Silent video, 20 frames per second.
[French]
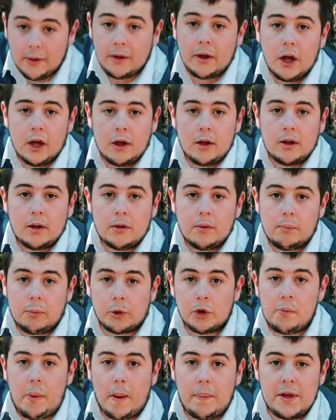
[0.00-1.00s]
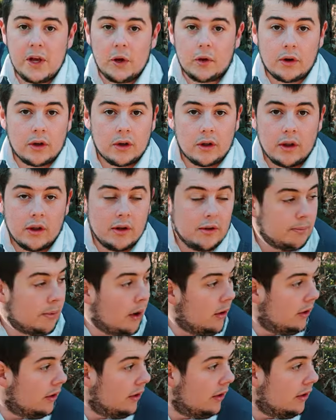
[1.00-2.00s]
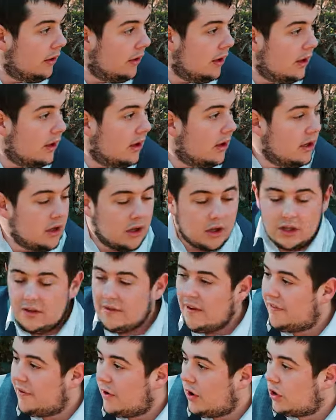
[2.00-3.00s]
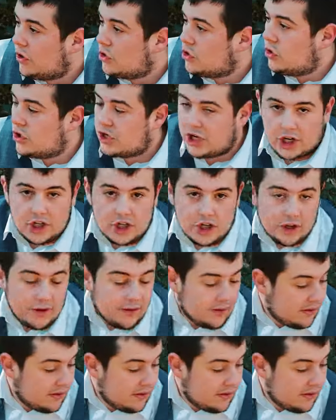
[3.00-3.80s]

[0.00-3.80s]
Ah, mon de papillon Bon, il va falloir que je le cherche.